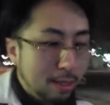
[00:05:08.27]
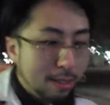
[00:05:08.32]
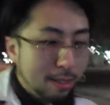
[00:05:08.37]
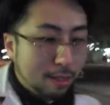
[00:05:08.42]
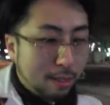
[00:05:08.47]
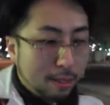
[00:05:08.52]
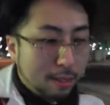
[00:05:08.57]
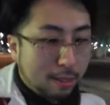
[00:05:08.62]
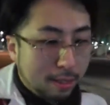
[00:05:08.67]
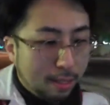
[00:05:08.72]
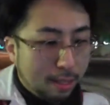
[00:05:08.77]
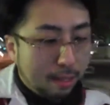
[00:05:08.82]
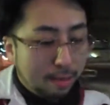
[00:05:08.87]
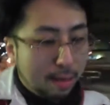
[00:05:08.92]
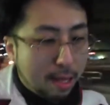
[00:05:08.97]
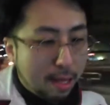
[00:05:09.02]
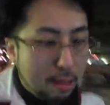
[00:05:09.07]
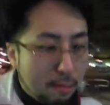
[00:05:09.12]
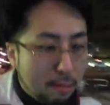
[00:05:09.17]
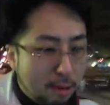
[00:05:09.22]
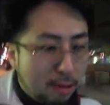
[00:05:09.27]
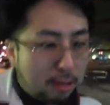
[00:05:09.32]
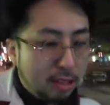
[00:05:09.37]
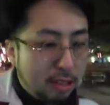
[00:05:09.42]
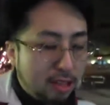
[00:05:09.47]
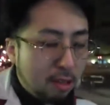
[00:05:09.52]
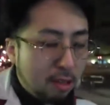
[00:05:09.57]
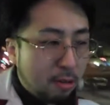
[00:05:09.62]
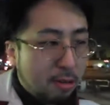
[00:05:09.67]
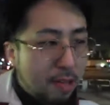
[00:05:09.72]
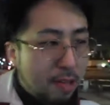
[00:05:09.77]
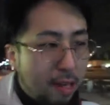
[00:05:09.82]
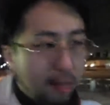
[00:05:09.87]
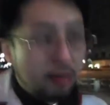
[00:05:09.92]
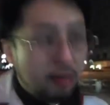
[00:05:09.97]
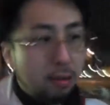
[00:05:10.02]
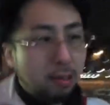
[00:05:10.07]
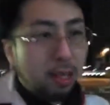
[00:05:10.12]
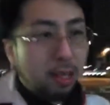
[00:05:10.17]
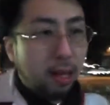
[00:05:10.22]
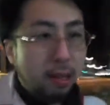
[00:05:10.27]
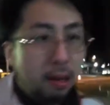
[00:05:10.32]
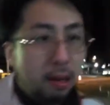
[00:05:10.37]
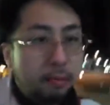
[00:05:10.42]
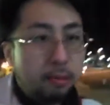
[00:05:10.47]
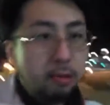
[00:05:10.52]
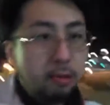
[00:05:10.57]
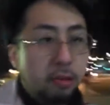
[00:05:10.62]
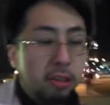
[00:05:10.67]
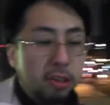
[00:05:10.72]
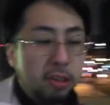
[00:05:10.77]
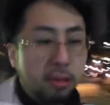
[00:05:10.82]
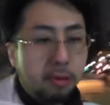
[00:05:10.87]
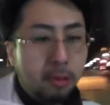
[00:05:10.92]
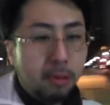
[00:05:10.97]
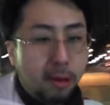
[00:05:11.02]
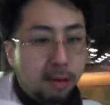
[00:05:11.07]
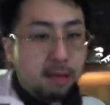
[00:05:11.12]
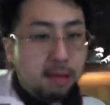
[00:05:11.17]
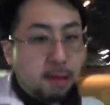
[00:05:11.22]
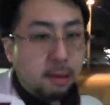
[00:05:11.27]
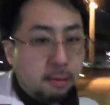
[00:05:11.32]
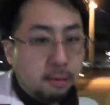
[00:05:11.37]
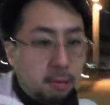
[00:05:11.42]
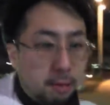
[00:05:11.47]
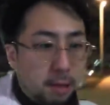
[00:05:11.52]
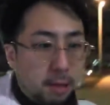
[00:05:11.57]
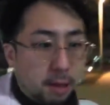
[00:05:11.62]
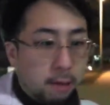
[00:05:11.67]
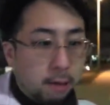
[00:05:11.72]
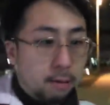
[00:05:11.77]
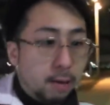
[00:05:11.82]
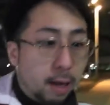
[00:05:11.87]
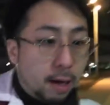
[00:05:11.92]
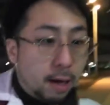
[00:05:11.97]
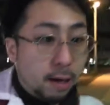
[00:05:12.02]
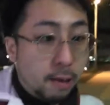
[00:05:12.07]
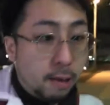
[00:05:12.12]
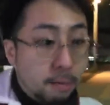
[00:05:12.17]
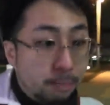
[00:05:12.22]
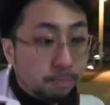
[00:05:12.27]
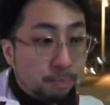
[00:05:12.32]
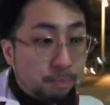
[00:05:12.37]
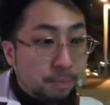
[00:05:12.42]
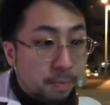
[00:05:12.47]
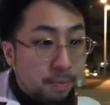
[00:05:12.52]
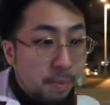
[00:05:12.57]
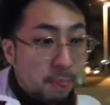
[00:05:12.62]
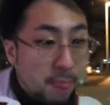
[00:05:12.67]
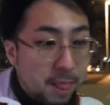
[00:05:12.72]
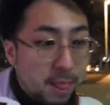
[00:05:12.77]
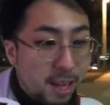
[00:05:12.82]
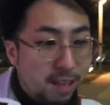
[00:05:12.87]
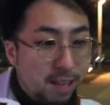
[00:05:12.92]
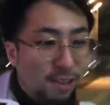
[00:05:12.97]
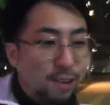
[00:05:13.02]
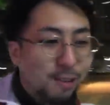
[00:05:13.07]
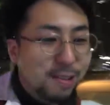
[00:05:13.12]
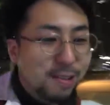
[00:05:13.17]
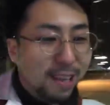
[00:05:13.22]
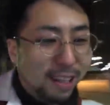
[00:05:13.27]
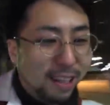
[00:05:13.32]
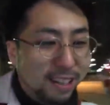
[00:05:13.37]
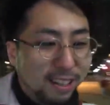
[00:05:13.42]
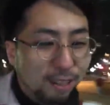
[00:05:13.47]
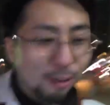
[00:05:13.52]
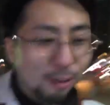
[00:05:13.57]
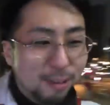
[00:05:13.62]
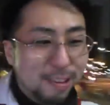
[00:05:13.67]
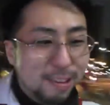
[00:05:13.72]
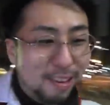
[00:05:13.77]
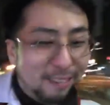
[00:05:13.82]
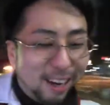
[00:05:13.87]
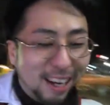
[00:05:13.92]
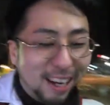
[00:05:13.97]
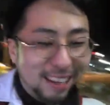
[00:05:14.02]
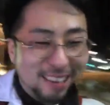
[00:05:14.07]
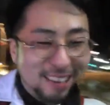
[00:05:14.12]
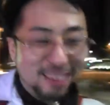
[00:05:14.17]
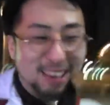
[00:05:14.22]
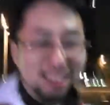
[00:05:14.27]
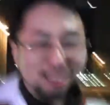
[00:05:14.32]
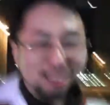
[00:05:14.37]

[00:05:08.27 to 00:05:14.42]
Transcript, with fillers: まあでも、慎吾さんが言うんなら多分そっちの方が1000濃いだろうな。言う詐欺師、うるせえわ。正義の味方。うん。